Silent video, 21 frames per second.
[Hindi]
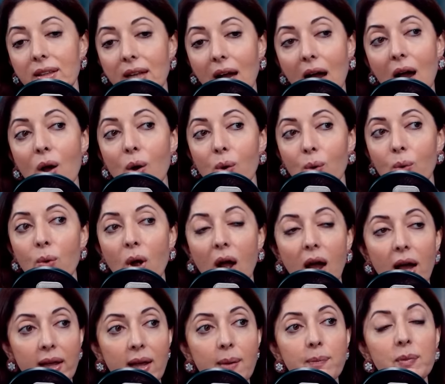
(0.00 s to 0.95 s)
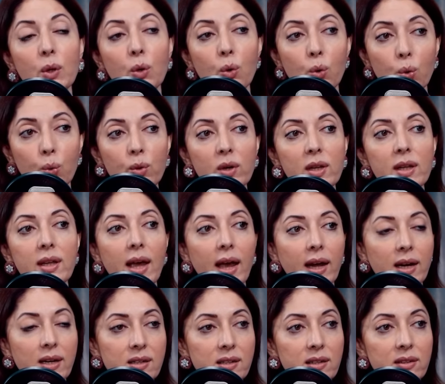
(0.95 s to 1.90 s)
नाउ आई एम द ओनली
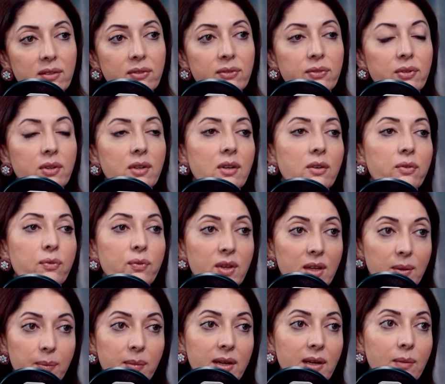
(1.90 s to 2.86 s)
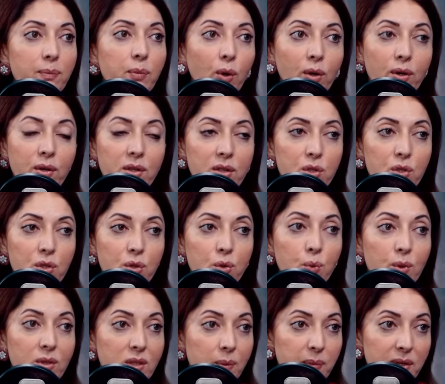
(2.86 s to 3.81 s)
एक्टिव फीमेल पॉलिटिशियन
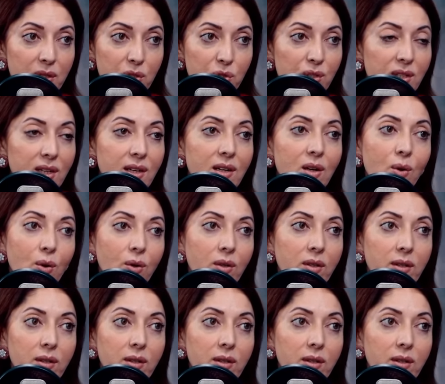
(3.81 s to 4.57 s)
हु वॉज अ पी जी डी इन लॉ